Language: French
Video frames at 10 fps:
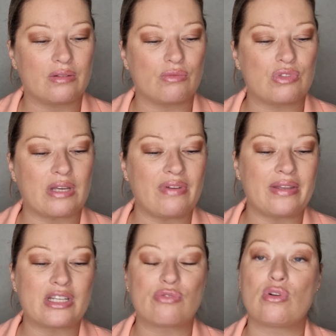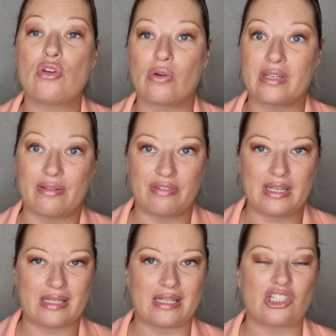vous savez, un exfoliant au
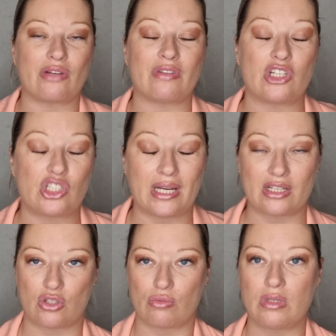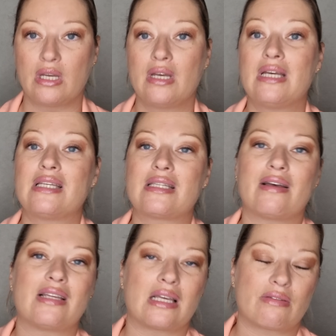café, et ça, j'avais acheté à Action.
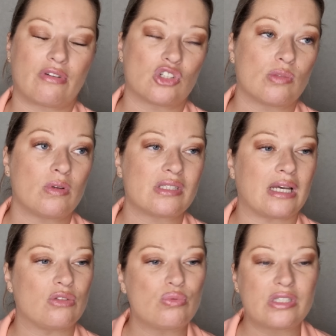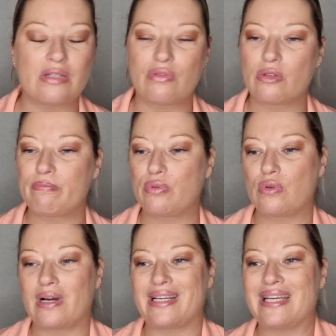Ça, franchement, ça adoucit votre
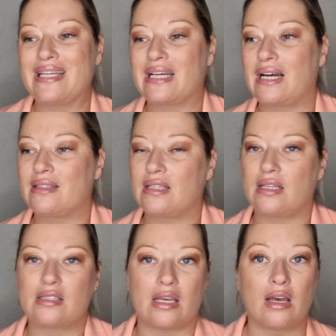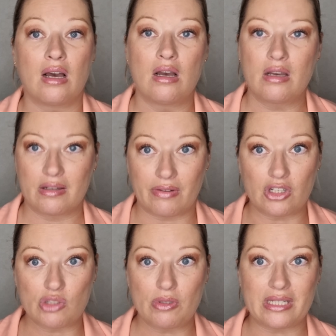peau, elle est hydratée. C'est...
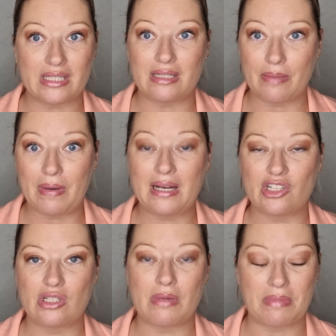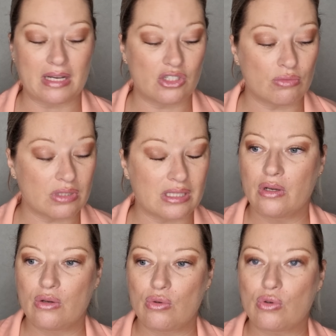Franchement, n'hésitez pas à l'acheter, même à Action.
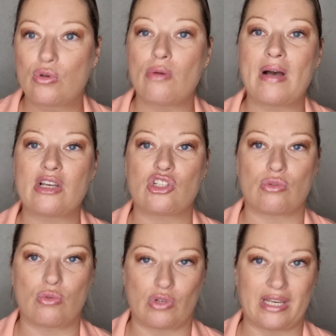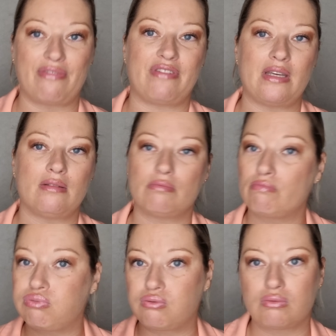Le gommage au café,
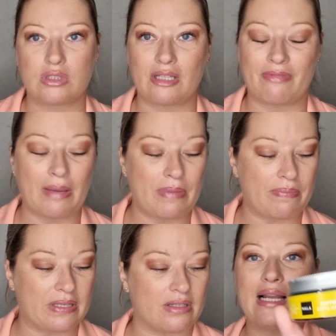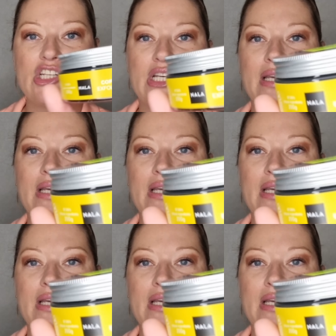c'est une vraie pépite. Là, j'ai